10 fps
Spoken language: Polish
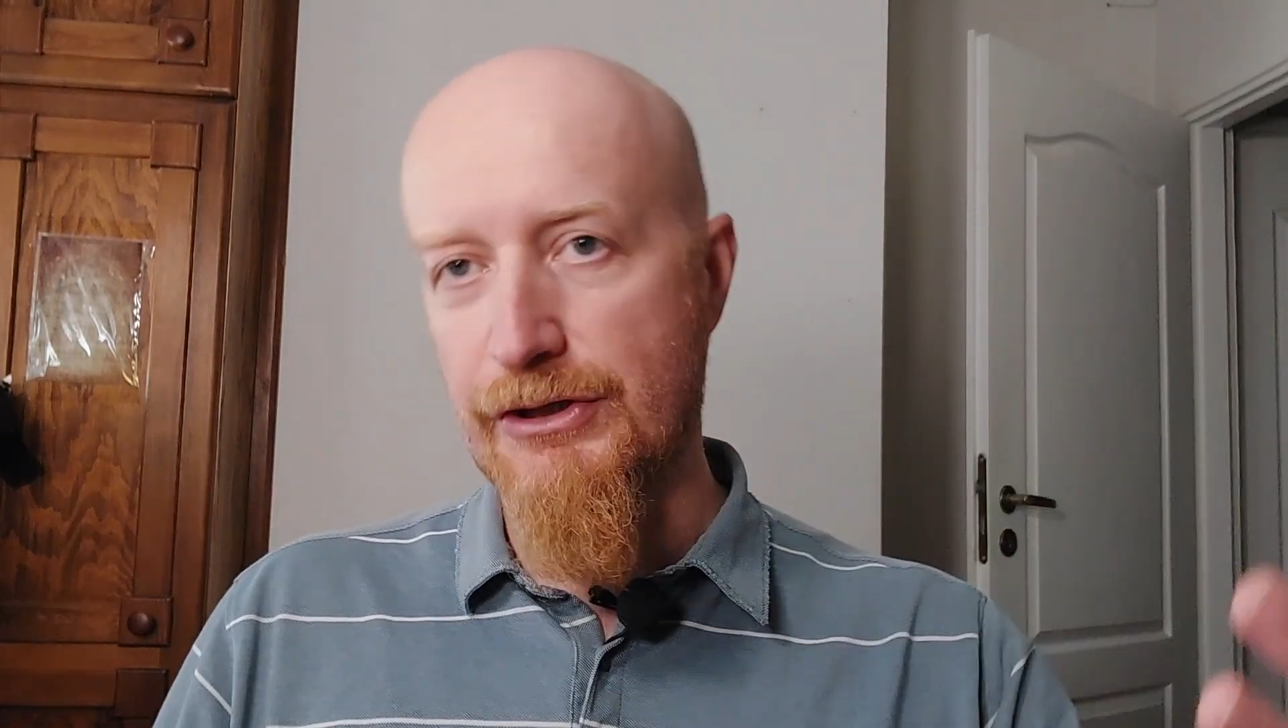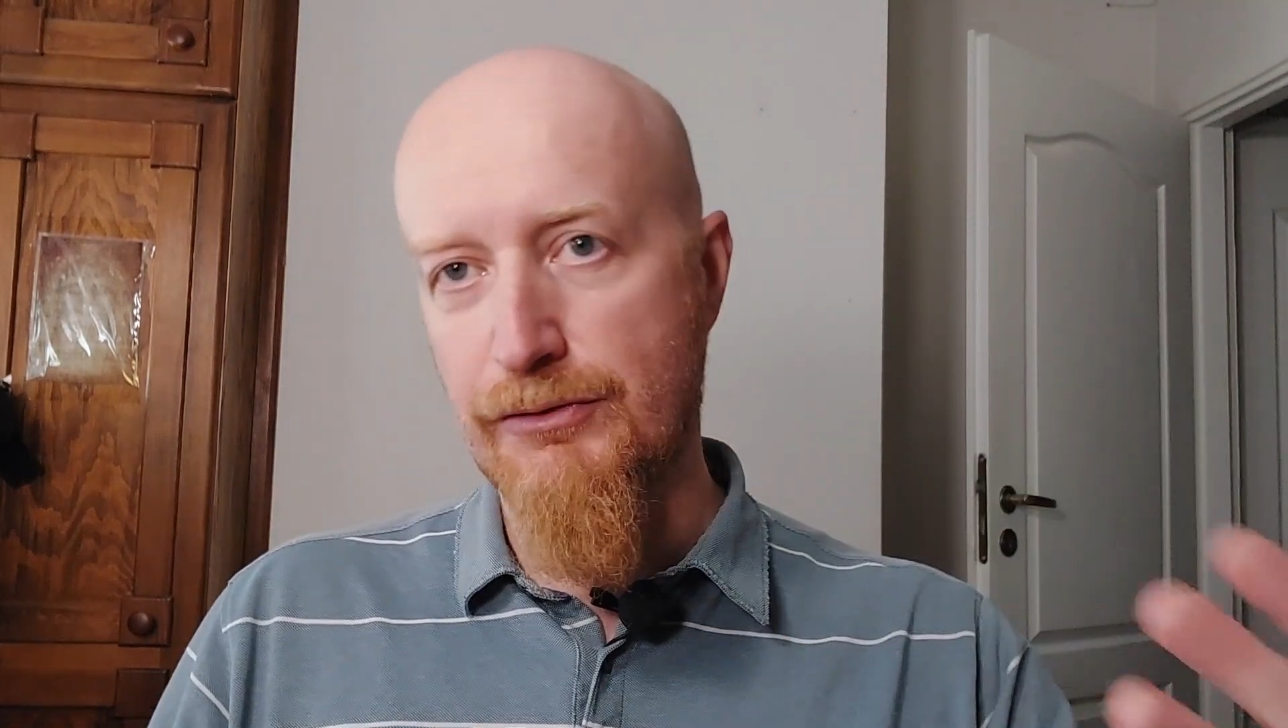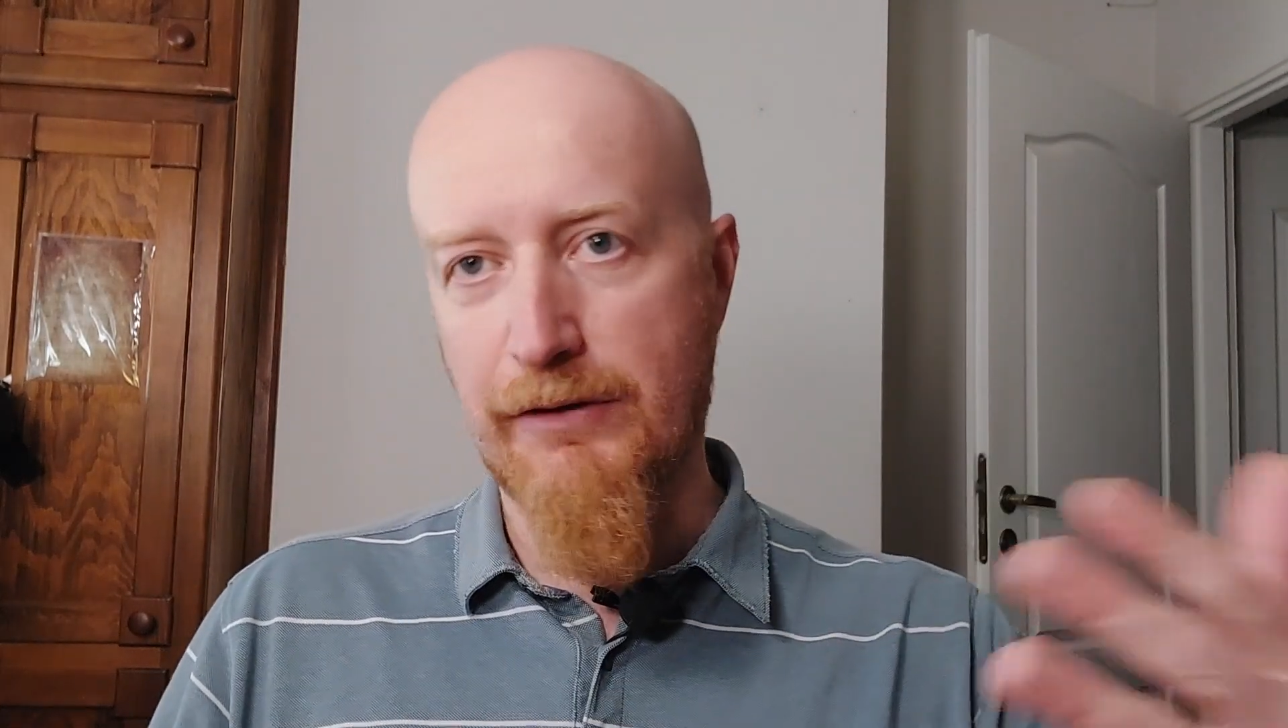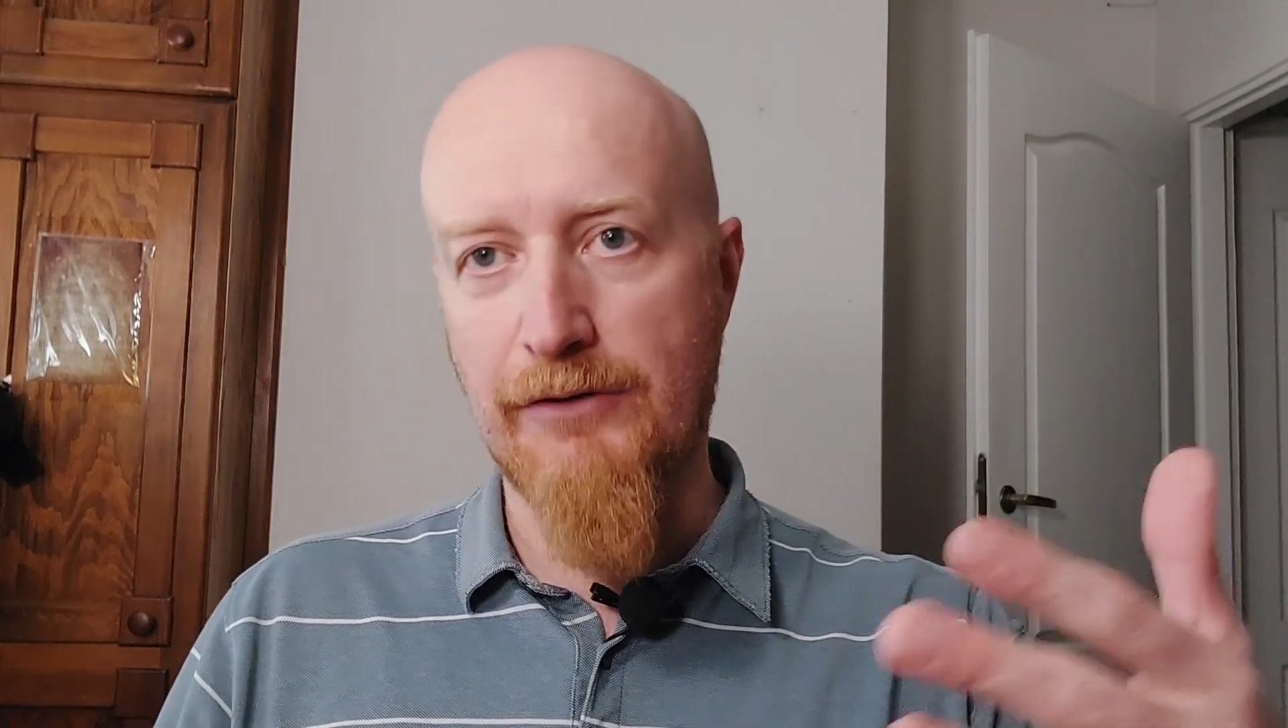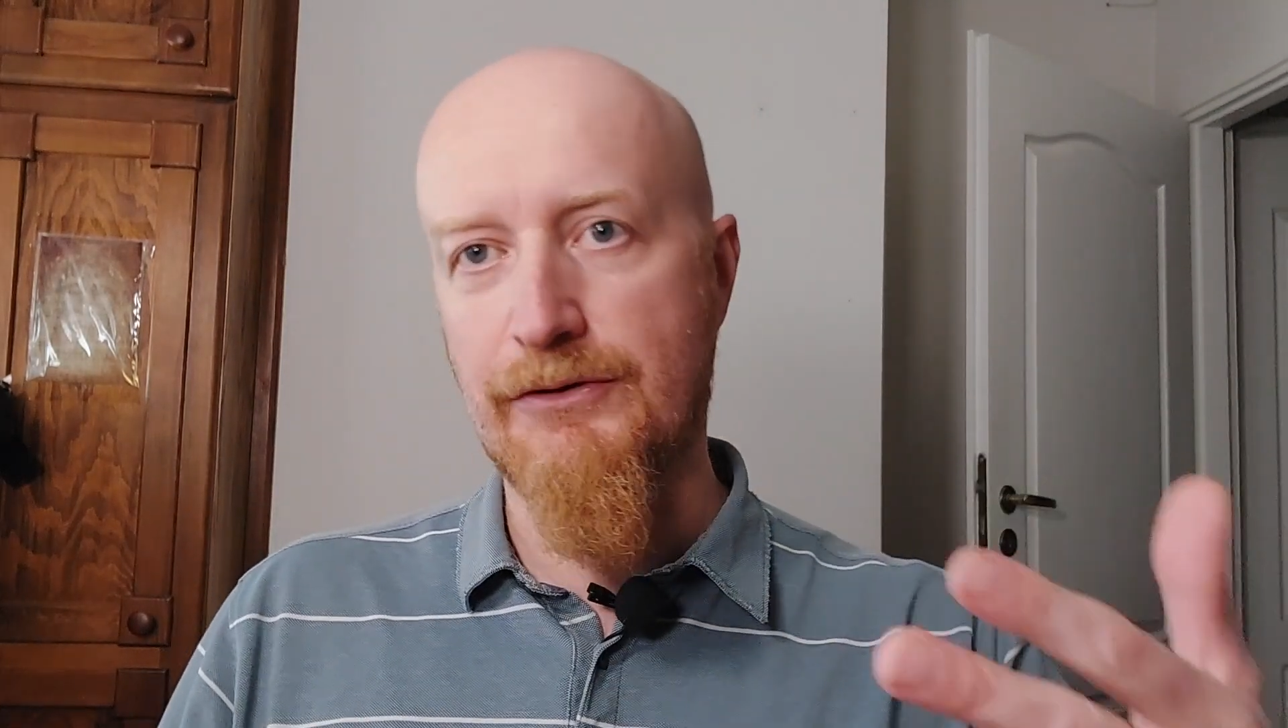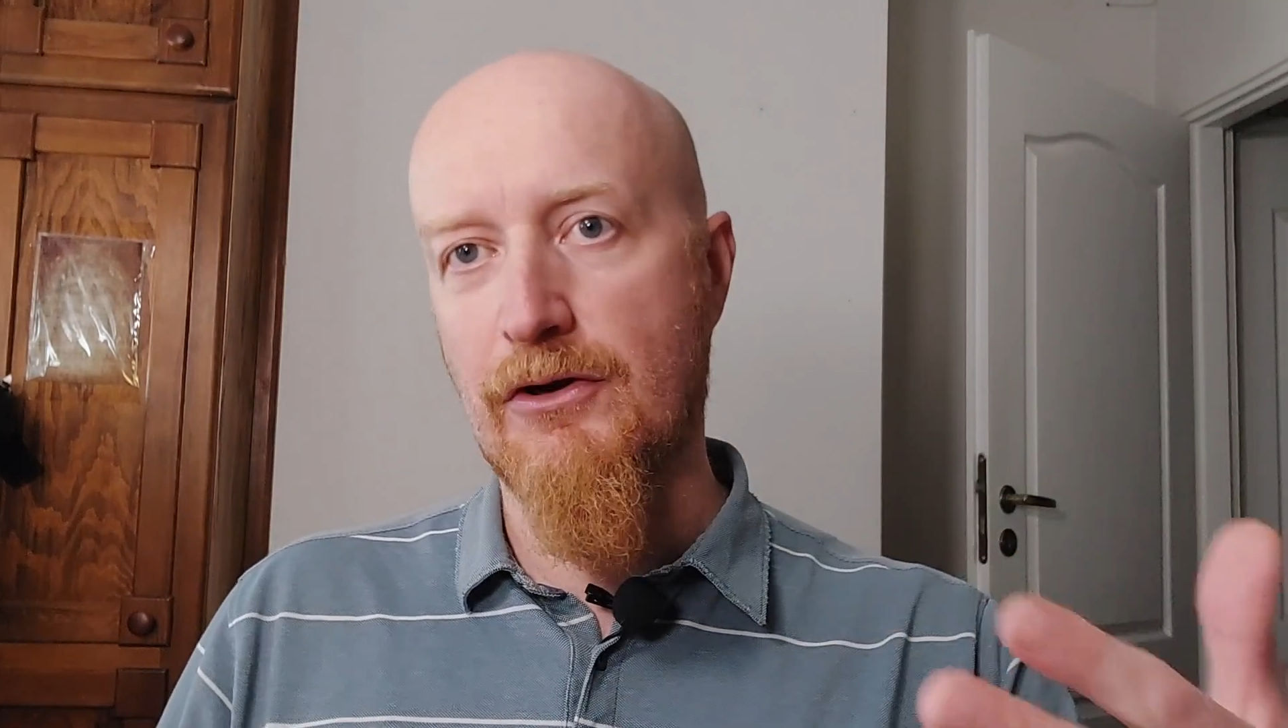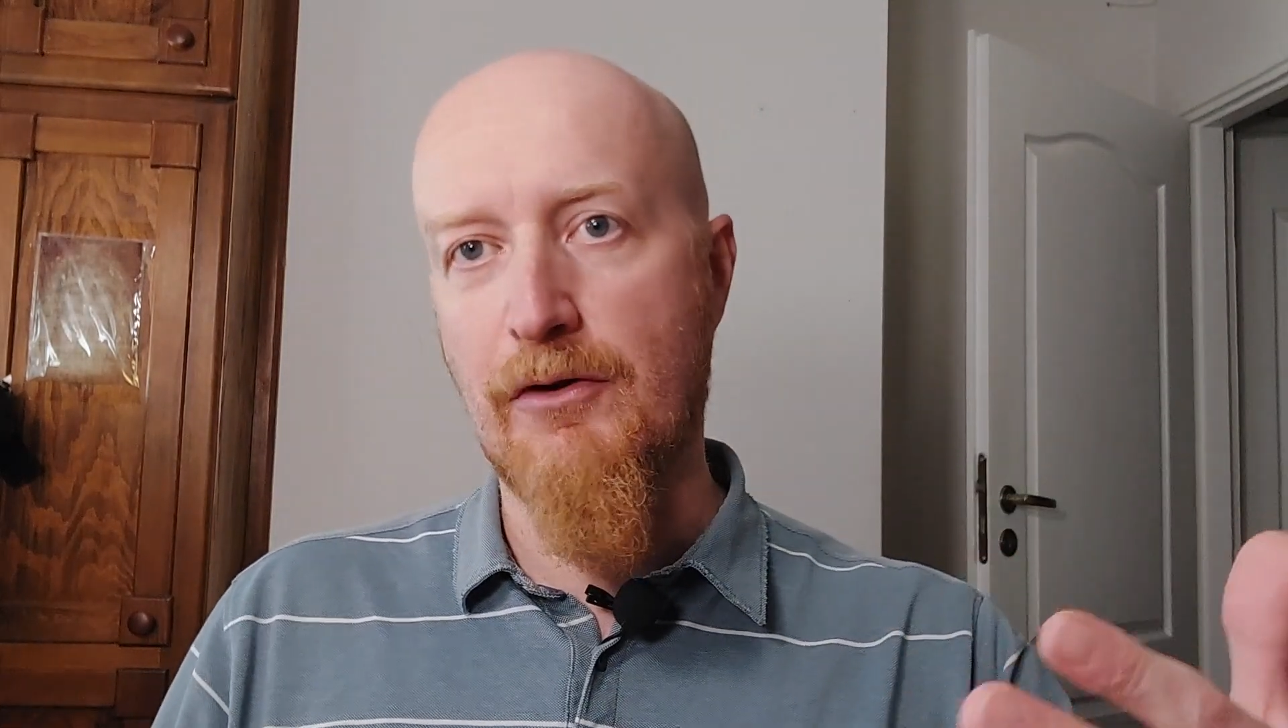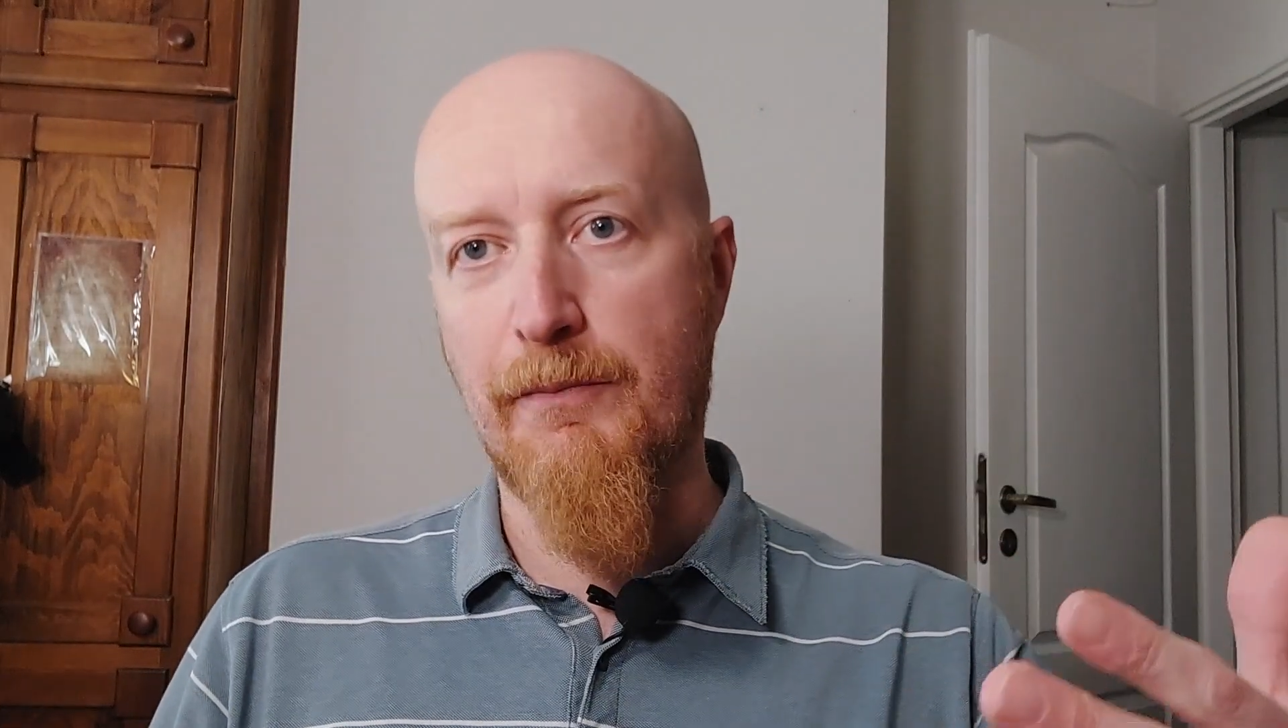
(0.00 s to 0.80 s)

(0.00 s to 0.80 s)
szukając kogo